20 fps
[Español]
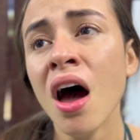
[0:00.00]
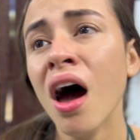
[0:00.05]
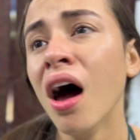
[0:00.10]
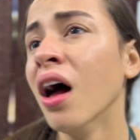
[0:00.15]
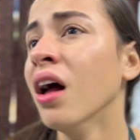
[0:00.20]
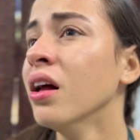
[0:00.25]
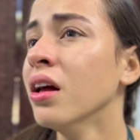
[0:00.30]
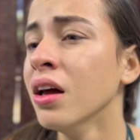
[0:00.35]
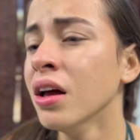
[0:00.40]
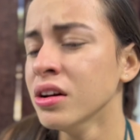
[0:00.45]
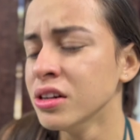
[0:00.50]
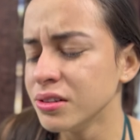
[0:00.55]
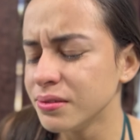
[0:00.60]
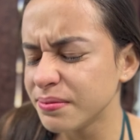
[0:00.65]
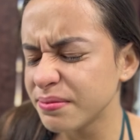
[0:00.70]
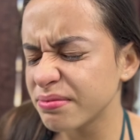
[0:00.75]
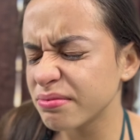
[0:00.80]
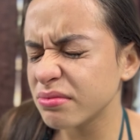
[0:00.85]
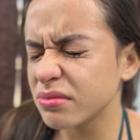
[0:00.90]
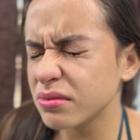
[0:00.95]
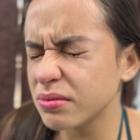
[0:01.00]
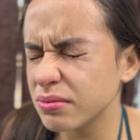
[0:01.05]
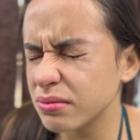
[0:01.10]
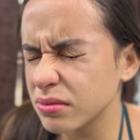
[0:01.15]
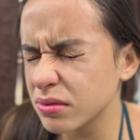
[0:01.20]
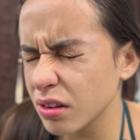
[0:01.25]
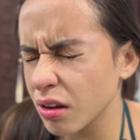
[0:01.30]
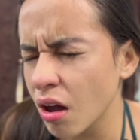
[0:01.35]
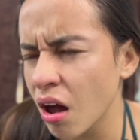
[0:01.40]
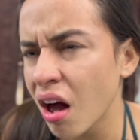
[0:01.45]
tú misma.
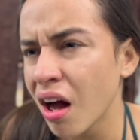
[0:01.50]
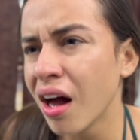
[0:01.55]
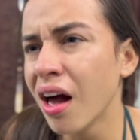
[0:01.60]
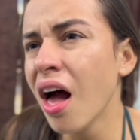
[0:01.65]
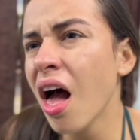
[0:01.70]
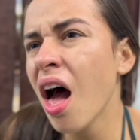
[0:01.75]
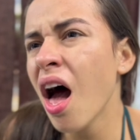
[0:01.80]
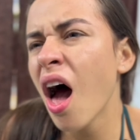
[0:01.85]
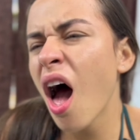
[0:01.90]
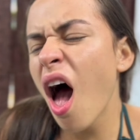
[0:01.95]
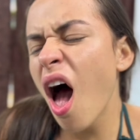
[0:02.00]
¿Sabes algo?